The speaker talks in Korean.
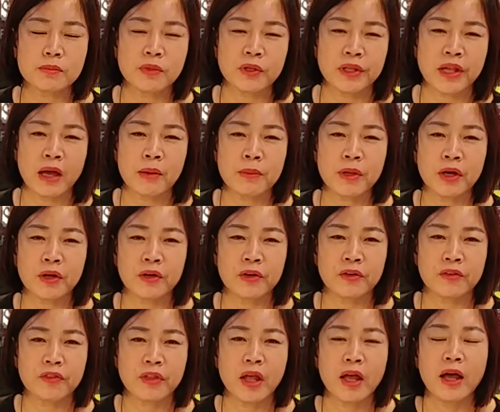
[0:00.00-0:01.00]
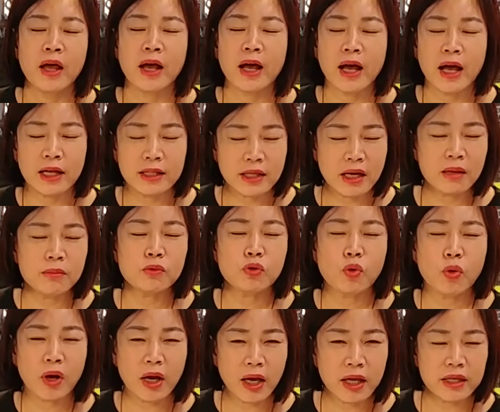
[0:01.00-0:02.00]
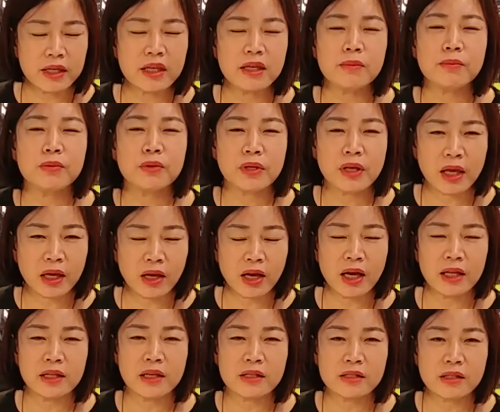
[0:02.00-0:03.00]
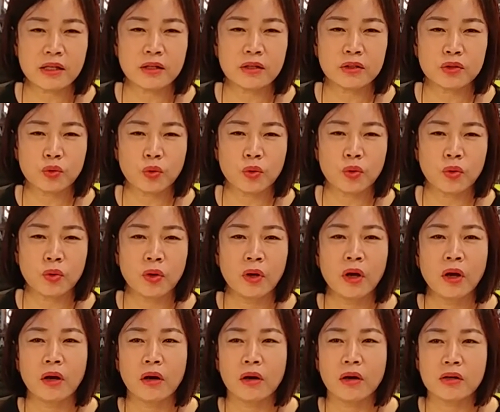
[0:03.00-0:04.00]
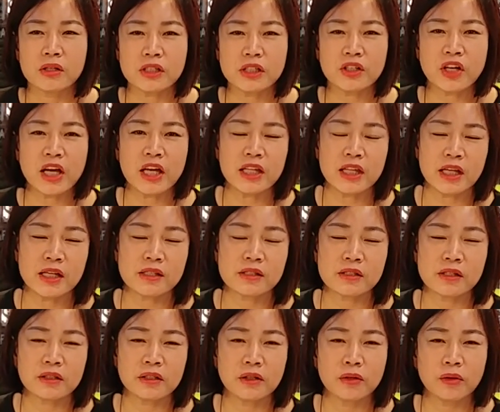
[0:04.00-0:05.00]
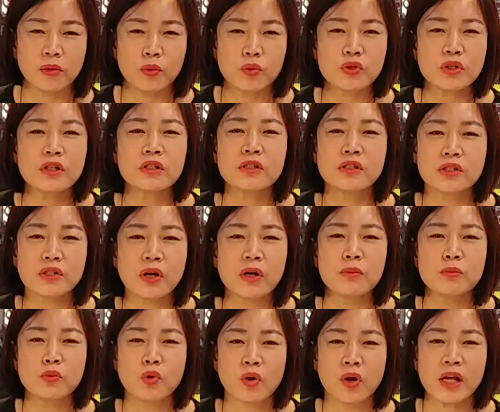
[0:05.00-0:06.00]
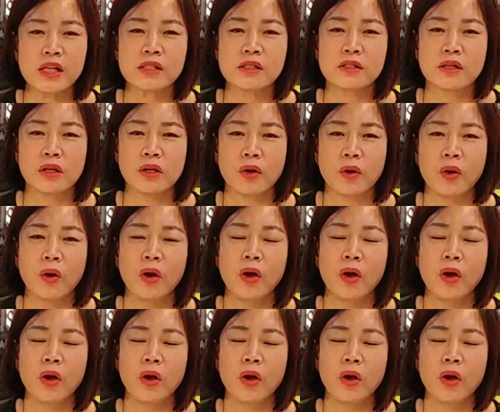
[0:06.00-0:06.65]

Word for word: 뭐냐면, 아담과 이브에 관해서 또 어, 신화에 대해서 우선은 처음 놀랐어요.